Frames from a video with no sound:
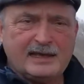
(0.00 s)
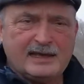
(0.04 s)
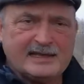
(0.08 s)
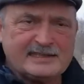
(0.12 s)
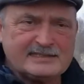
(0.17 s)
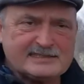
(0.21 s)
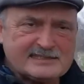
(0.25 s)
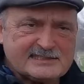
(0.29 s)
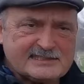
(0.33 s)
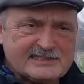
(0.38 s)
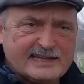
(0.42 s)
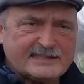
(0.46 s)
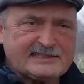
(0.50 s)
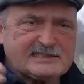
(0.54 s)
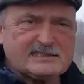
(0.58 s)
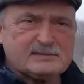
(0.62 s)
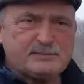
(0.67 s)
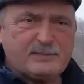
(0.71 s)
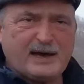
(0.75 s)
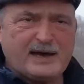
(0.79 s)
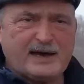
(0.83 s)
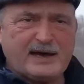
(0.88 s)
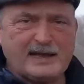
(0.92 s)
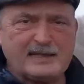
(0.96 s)
ins Netz
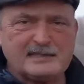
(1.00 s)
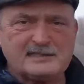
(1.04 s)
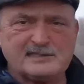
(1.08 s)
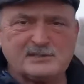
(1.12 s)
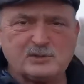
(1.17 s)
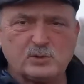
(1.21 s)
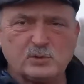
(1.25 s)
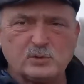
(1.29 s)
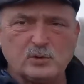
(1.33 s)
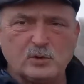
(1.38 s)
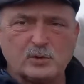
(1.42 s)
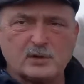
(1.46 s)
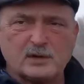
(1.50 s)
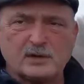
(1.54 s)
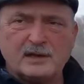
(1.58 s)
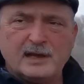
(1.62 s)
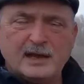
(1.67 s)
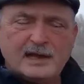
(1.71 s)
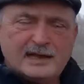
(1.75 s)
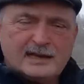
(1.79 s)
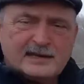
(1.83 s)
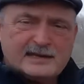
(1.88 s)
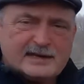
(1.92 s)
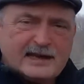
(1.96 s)
mal
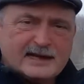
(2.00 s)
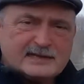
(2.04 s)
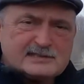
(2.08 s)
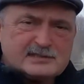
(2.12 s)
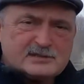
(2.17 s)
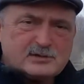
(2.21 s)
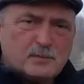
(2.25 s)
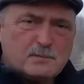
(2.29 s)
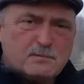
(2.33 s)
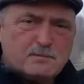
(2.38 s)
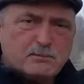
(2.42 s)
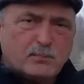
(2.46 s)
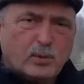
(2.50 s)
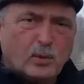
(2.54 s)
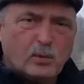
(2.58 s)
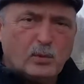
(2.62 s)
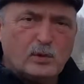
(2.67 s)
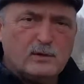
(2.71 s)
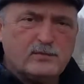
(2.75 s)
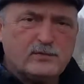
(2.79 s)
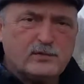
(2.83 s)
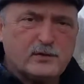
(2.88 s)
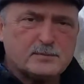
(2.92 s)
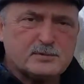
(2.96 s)
reinzugucken, das
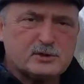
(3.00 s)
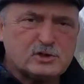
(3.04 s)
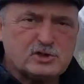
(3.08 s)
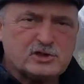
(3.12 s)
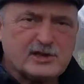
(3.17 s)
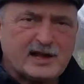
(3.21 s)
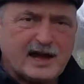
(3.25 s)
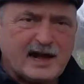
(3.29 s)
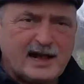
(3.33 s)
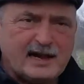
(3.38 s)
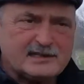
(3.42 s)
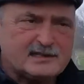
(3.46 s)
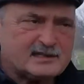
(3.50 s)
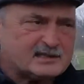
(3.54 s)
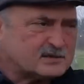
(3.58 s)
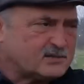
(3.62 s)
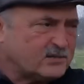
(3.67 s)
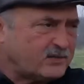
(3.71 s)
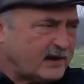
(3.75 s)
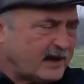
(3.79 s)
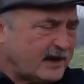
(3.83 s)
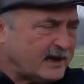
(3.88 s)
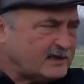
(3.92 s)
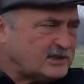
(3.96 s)
Symbol für
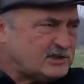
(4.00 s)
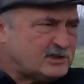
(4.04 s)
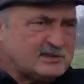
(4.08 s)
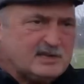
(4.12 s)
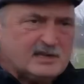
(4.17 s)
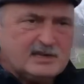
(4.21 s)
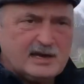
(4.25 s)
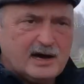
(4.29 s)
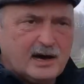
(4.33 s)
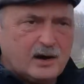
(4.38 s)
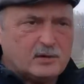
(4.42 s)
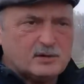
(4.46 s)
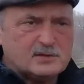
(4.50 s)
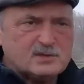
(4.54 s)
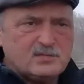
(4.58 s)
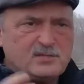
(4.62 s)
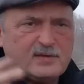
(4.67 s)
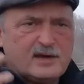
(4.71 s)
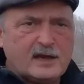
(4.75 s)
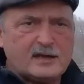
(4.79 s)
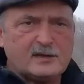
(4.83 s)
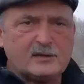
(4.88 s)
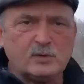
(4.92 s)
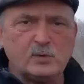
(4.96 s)
bestrahltes Fleisch sieht aus
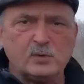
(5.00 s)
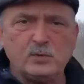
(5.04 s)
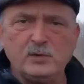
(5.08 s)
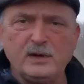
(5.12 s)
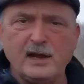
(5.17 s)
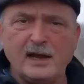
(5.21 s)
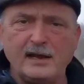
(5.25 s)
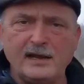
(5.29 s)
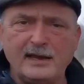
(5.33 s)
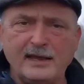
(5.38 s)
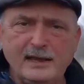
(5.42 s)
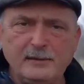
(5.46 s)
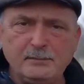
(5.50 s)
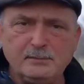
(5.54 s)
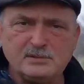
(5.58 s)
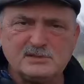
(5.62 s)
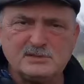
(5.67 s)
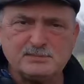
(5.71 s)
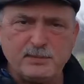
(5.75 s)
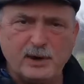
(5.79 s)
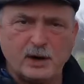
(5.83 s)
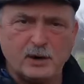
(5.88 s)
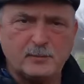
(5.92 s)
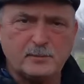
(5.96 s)
wie ein grüner
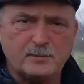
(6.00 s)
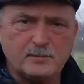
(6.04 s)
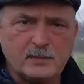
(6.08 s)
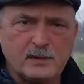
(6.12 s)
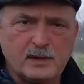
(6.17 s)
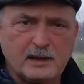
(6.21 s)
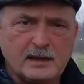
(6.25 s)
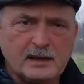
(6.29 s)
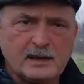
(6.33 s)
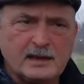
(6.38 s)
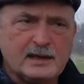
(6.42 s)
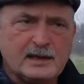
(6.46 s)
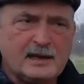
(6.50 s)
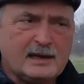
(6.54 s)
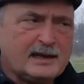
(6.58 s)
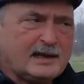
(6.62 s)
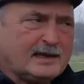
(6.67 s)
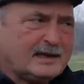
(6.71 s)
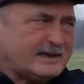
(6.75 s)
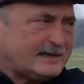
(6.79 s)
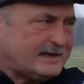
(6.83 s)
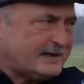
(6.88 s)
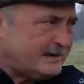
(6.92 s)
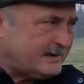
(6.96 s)
Lebensbaum.
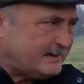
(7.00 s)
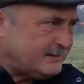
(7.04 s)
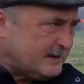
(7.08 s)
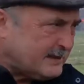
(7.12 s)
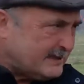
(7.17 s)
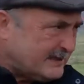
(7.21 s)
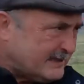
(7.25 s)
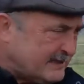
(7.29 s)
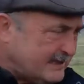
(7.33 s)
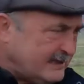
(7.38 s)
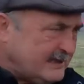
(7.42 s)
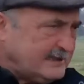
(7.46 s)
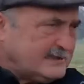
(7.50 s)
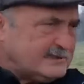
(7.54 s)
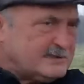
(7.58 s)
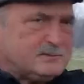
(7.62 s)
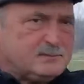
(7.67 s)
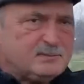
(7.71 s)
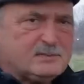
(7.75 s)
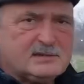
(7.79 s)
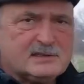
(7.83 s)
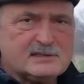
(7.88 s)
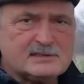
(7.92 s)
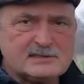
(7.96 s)
Mit
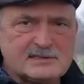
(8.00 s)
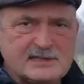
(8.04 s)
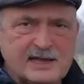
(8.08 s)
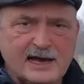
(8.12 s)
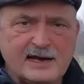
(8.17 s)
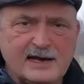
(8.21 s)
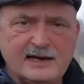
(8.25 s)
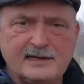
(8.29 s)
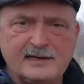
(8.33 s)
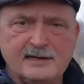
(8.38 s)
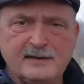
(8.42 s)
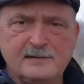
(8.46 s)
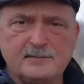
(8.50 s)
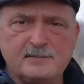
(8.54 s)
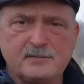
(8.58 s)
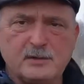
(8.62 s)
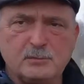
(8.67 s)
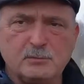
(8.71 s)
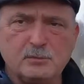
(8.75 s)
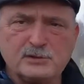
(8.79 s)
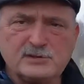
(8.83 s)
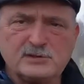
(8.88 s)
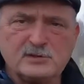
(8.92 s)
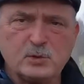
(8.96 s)
diesen Sachen
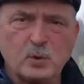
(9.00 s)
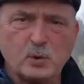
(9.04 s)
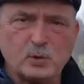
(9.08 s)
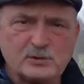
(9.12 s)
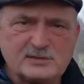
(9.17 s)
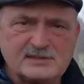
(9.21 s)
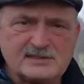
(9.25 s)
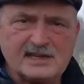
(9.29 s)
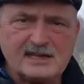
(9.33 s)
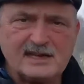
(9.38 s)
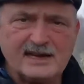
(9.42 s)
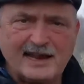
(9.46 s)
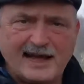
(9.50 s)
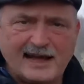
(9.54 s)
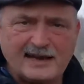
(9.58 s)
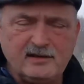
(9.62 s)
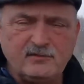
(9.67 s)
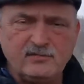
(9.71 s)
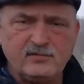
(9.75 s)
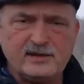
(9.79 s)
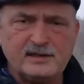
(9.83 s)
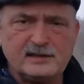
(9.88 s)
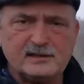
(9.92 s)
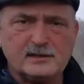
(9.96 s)
müssen unsere
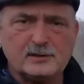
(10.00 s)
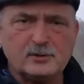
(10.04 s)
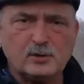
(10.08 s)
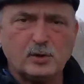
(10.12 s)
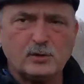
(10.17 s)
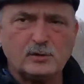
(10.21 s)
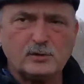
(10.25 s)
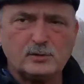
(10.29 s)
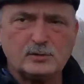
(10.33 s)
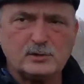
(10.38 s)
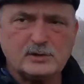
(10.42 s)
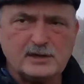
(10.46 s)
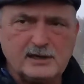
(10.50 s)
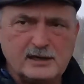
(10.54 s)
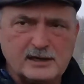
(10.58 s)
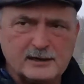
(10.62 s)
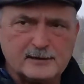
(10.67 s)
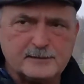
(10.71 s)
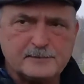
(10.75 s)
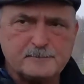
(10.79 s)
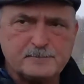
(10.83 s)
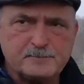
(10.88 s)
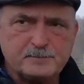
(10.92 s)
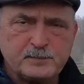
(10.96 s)
Landwirte
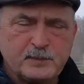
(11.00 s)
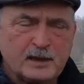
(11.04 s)
konkurrieren.